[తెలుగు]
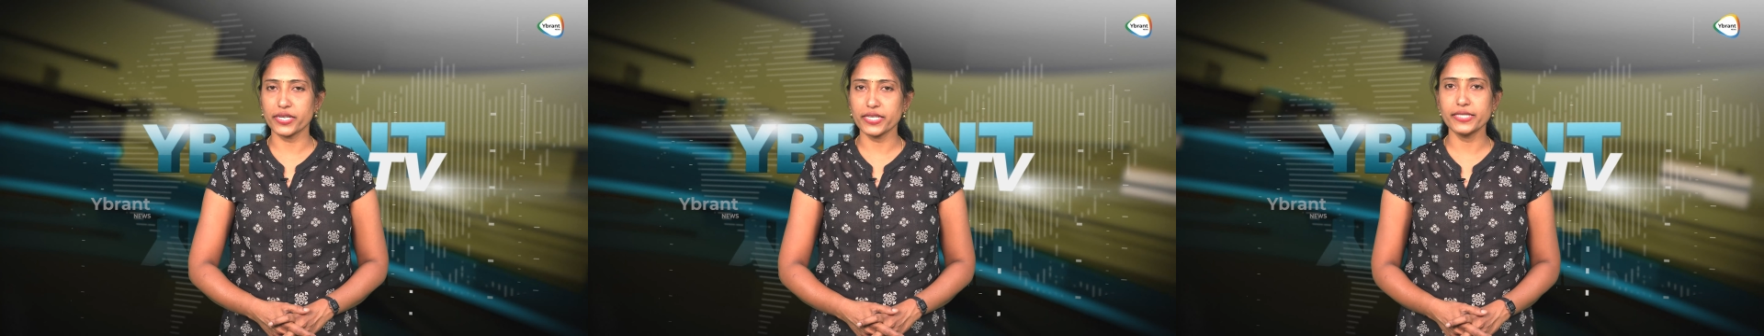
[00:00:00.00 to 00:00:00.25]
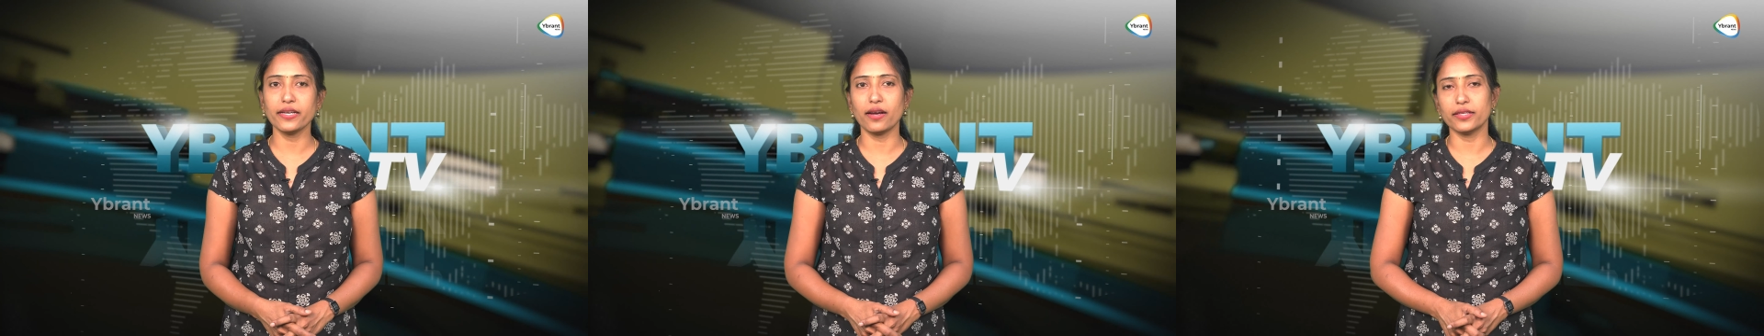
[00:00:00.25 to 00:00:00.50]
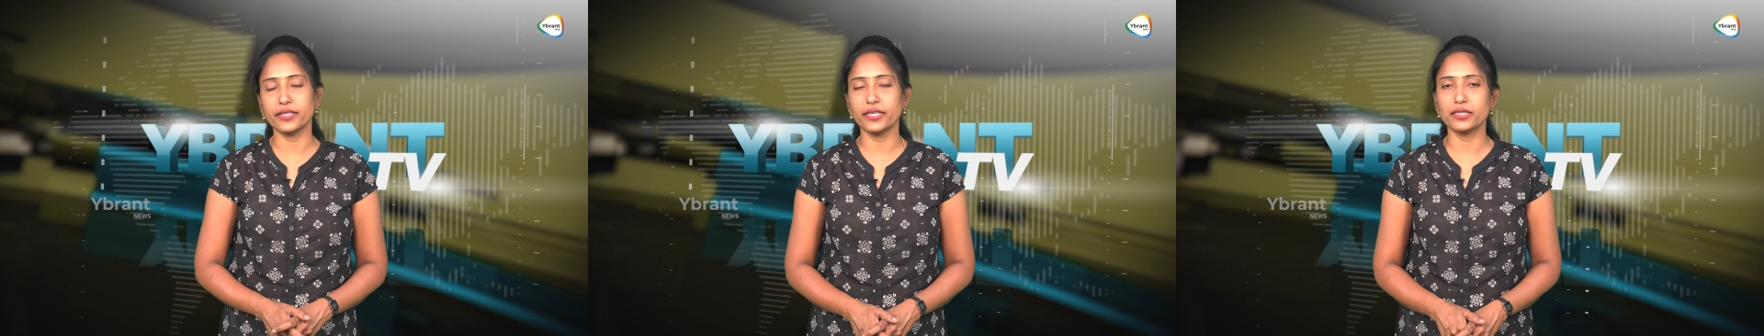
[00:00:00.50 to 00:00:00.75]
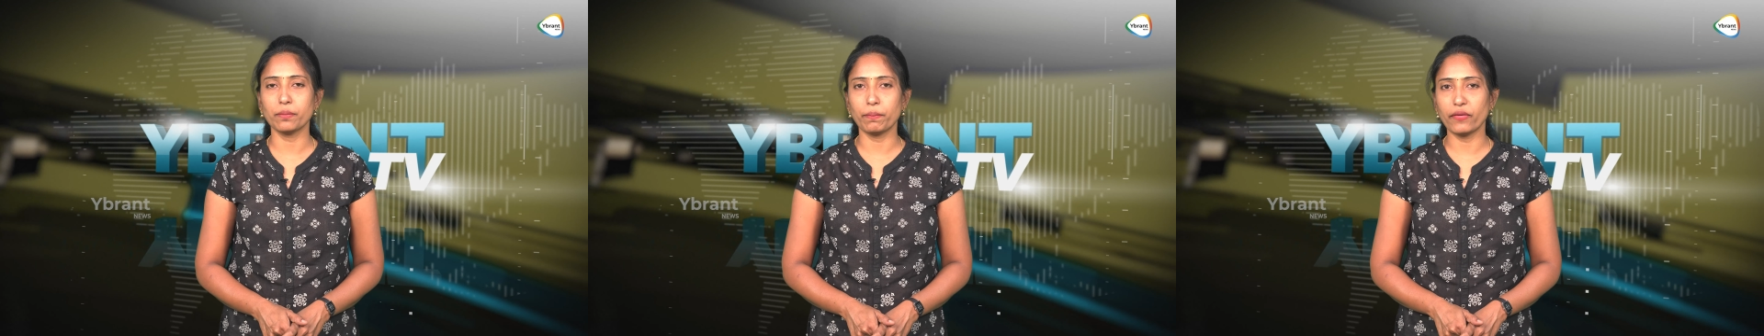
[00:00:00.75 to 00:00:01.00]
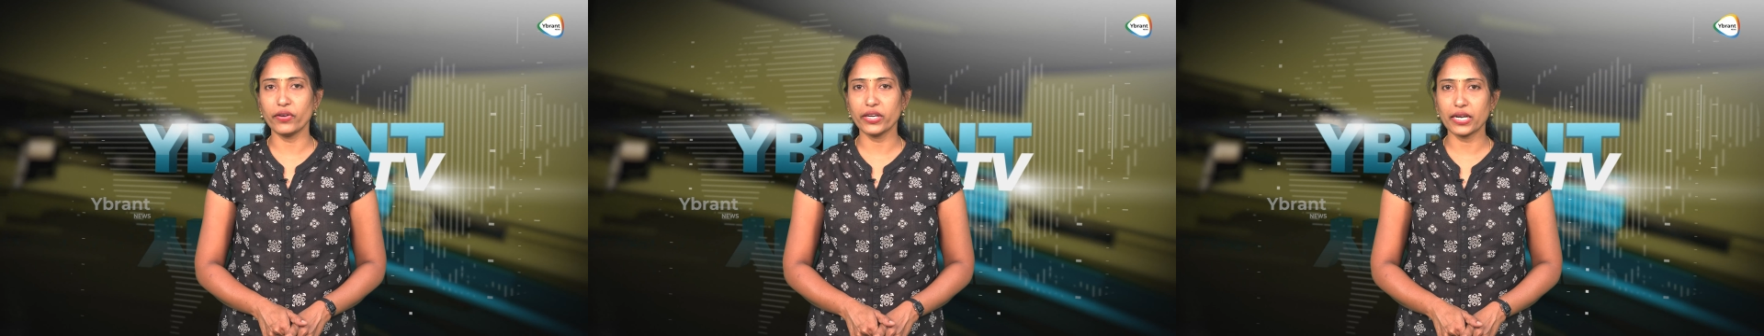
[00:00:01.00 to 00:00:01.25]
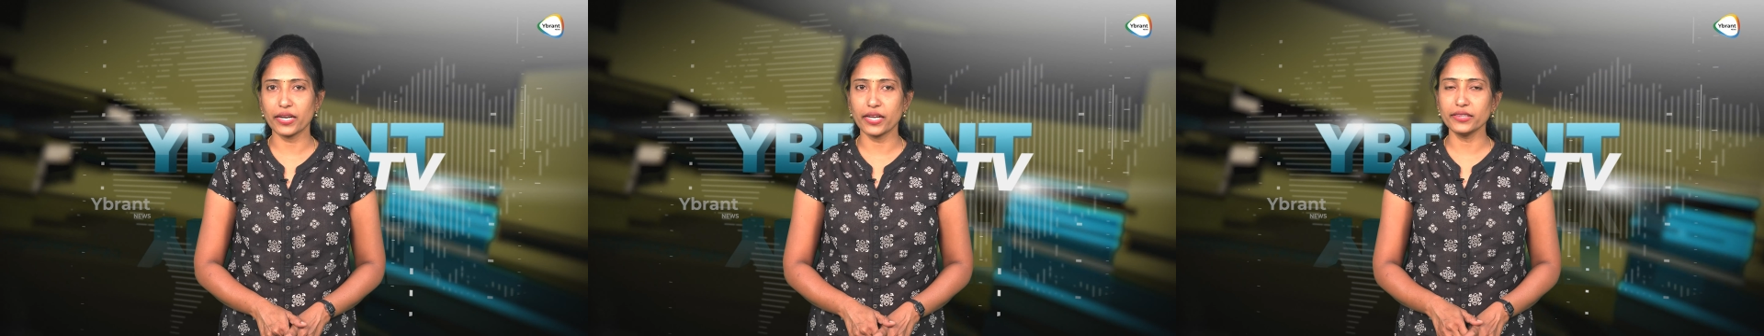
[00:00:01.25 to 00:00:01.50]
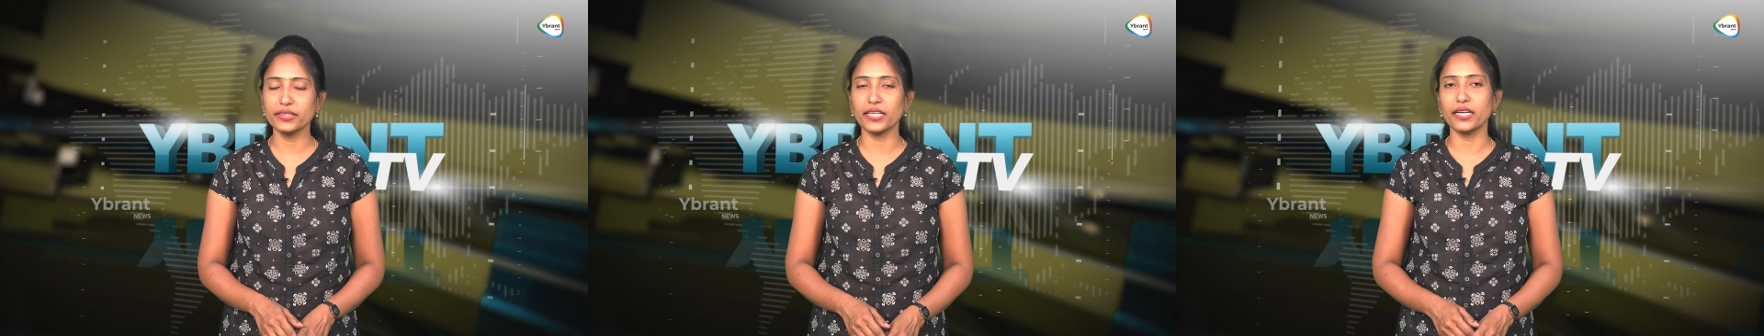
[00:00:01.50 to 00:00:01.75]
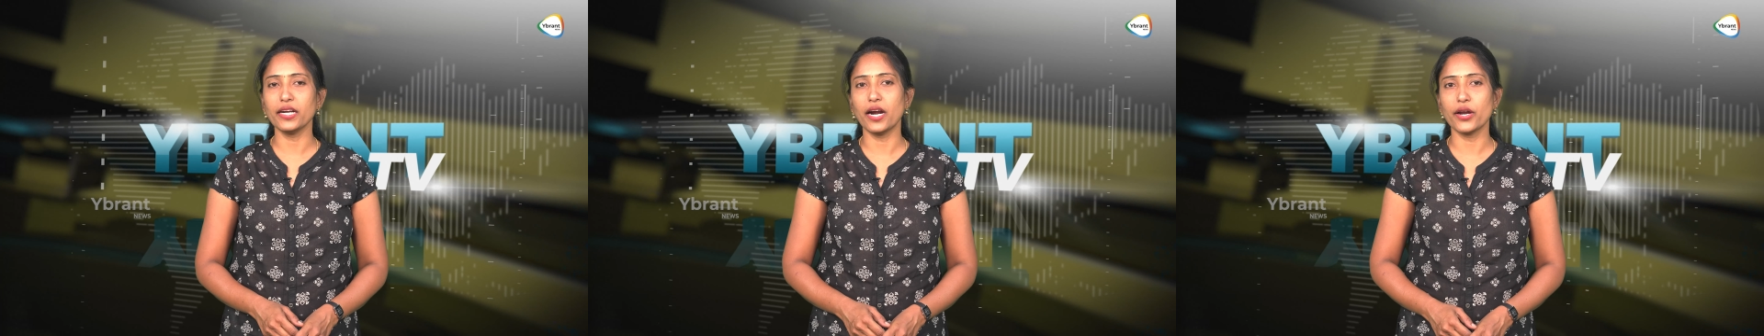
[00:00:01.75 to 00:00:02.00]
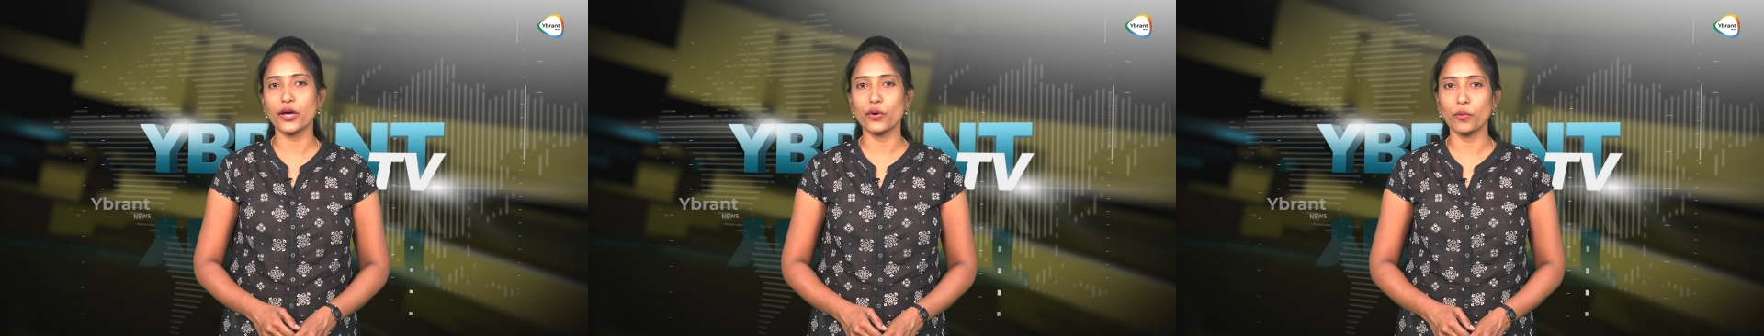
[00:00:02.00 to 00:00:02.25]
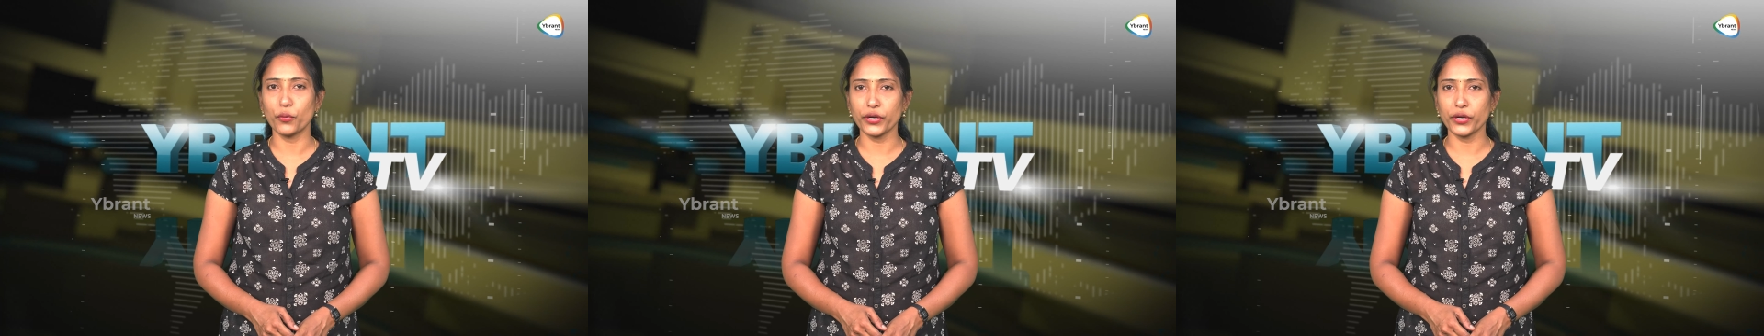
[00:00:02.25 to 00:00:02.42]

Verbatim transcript: జనసేన అధినేత పవన్ కళ్యాణ్ తెలంగాణలో